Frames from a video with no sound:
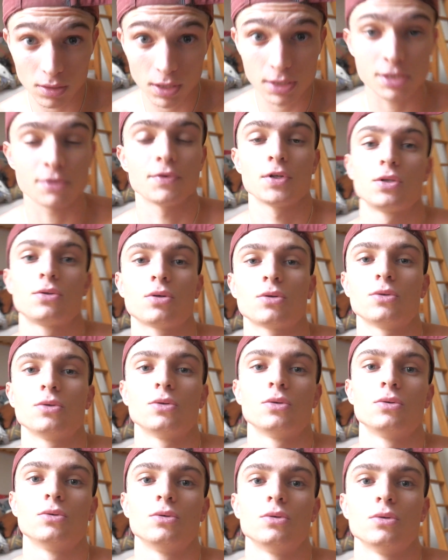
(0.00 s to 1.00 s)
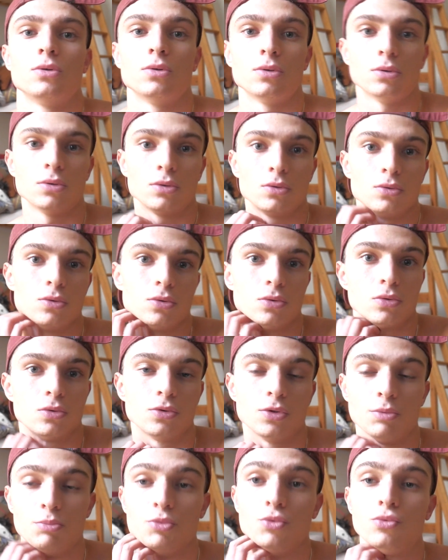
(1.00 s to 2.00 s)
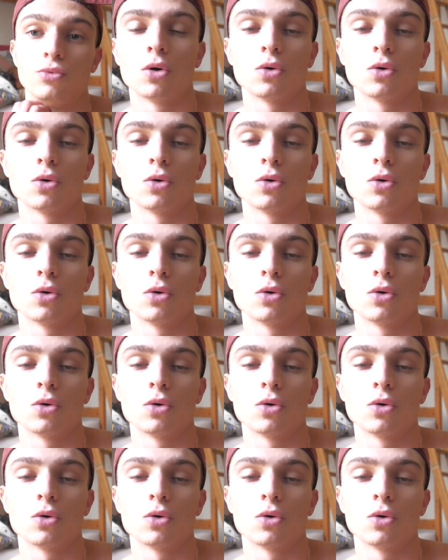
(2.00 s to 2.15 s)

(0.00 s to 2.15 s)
là ça va être le, le, début.